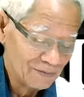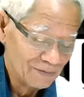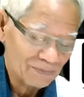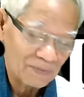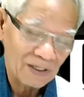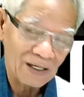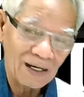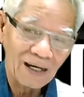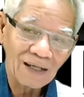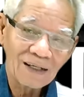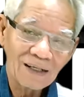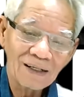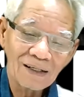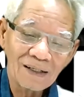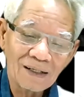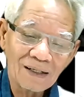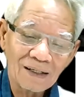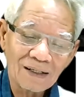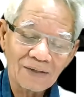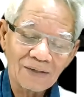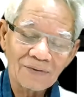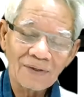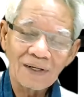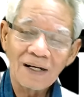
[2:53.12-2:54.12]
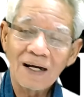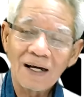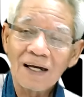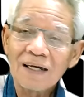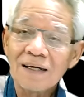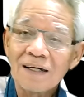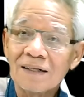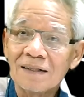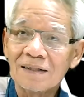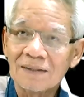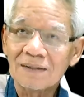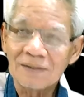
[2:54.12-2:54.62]
ไม่หายคืนเงินเอาเท่าไร
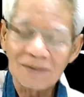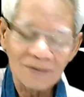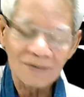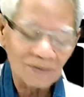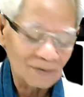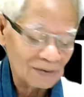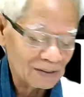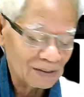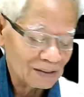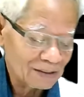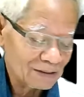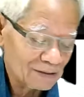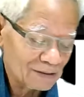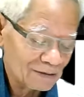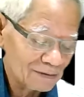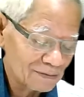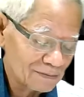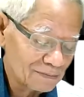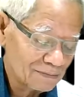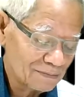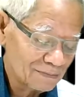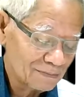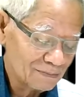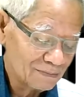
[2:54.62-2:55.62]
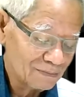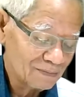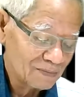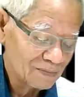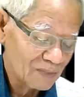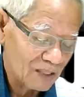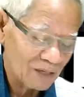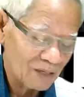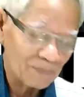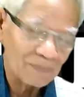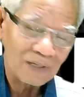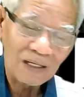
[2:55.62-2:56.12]
เงิน
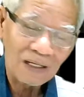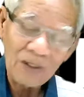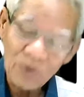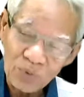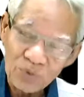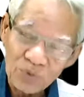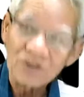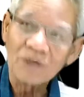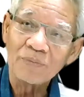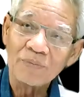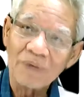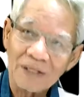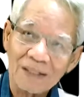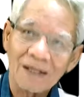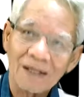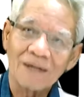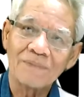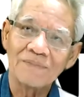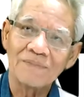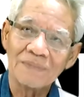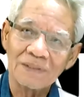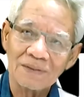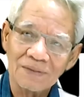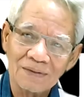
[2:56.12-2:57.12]
ทำไมลุงจึงไม่ทำ